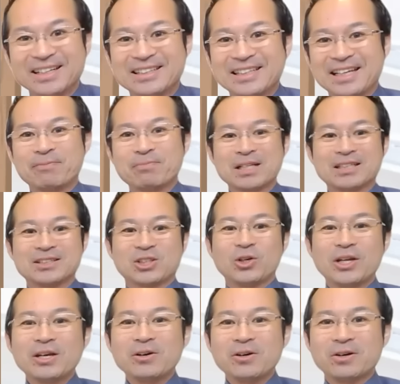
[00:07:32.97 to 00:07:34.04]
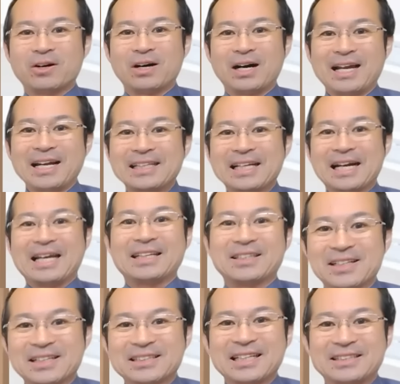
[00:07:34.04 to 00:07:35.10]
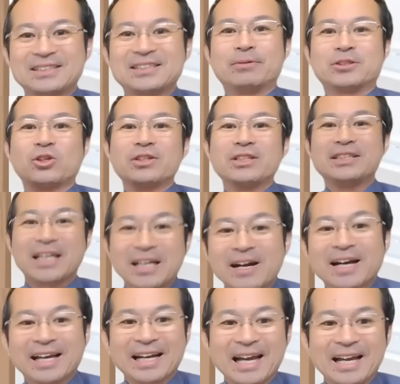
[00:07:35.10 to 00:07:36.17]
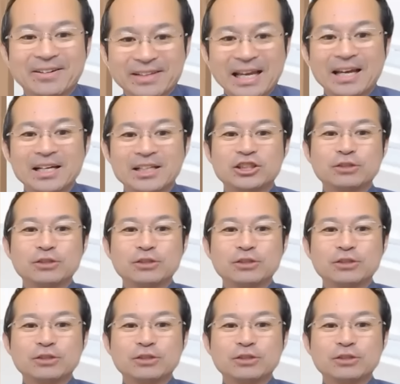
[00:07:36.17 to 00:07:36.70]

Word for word: で、それをあなたがやってくださいねって言っても職人できるわけないので、